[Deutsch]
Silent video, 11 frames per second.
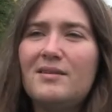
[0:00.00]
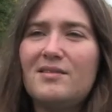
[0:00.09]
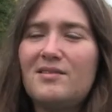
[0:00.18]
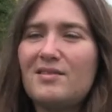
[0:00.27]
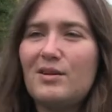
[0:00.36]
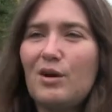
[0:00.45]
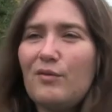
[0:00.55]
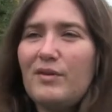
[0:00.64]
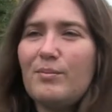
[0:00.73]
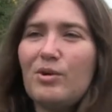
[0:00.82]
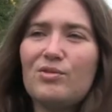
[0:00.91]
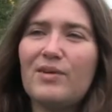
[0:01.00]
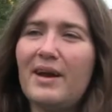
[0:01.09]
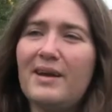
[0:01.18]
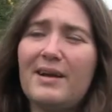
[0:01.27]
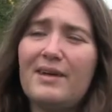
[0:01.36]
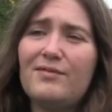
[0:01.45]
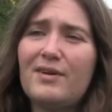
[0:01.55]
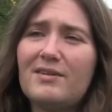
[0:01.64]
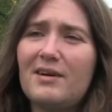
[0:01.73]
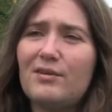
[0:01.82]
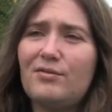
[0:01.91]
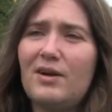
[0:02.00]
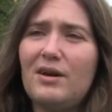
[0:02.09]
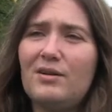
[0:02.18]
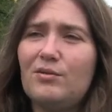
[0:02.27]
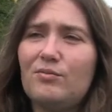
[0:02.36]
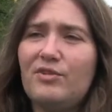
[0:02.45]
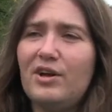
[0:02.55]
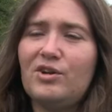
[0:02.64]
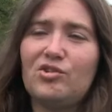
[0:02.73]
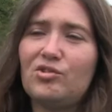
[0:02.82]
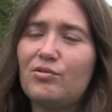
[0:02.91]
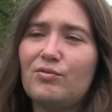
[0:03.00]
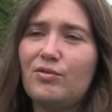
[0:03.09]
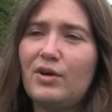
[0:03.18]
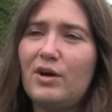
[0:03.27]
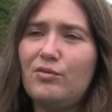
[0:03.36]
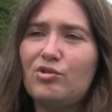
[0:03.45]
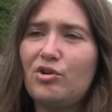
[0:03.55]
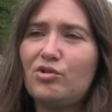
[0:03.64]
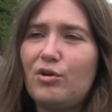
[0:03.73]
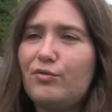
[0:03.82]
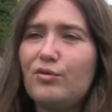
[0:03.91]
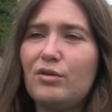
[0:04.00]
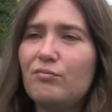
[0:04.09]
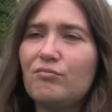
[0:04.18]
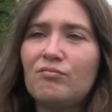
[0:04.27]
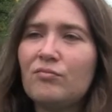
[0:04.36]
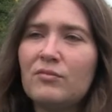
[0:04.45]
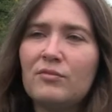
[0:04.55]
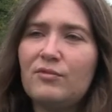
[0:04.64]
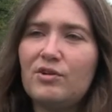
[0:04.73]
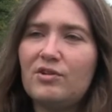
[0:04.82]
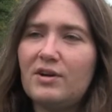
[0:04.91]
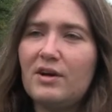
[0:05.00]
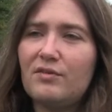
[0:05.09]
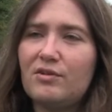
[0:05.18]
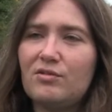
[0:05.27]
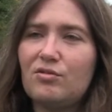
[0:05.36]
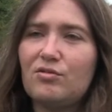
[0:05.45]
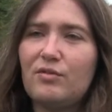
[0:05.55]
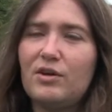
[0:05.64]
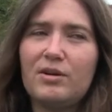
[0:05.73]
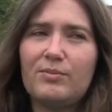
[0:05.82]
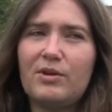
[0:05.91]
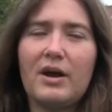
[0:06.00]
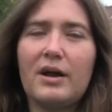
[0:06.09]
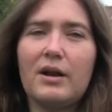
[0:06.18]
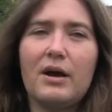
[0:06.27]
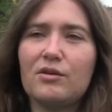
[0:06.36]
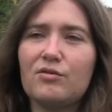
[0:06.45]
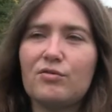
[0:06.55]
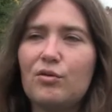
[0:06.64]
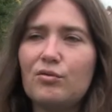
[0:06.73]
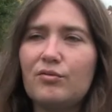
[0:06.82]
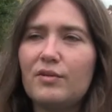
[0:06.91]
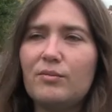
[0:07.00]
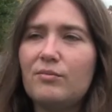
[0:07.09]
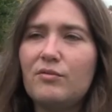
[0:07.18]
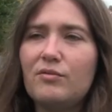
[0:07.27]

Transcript: Das ist genau wie dem Motto, ein, ein Vertrag für alle und fertig. Und vorher würde ich auch nicht aufhören. Völlig egal, was ist, weil ich habe da keine Angst vor irgendwem.